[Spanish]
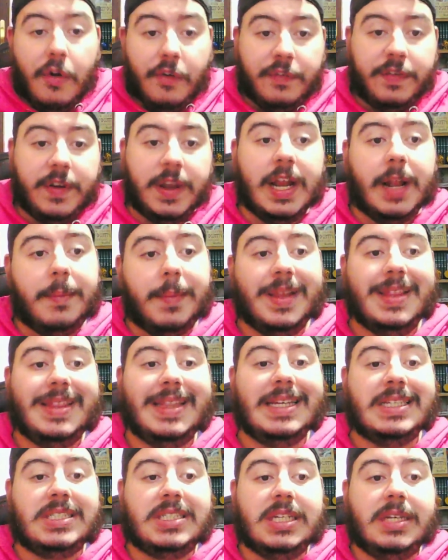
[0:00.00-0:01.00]

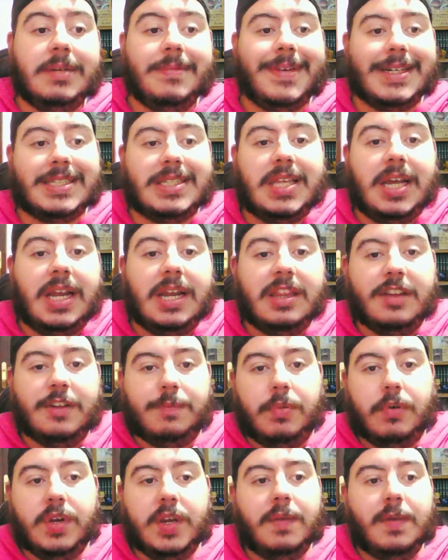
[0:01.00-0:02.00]
finalmente sí va a estar
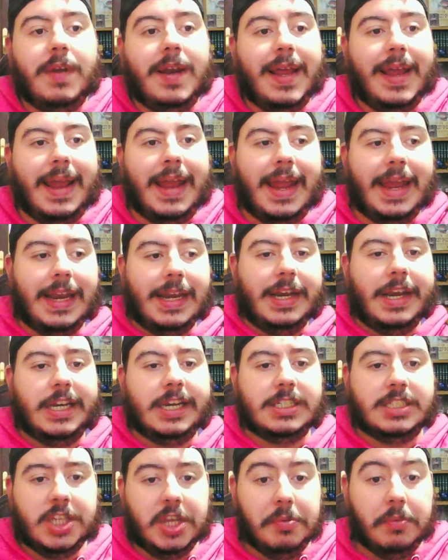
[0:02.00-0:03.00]
disponible en
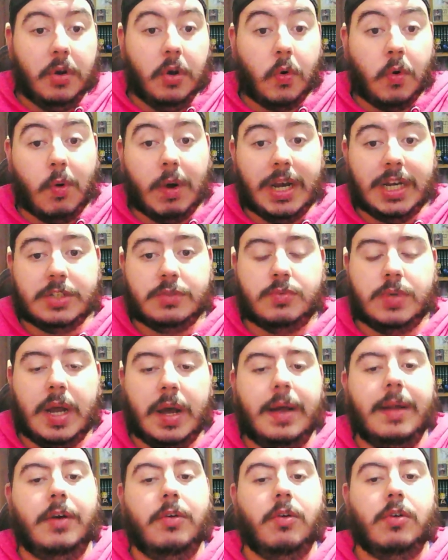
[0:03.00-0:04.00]
Steam, lo cual es
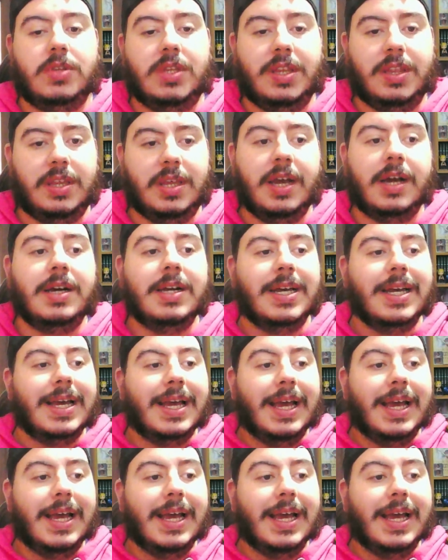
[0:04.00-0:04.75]
una noticia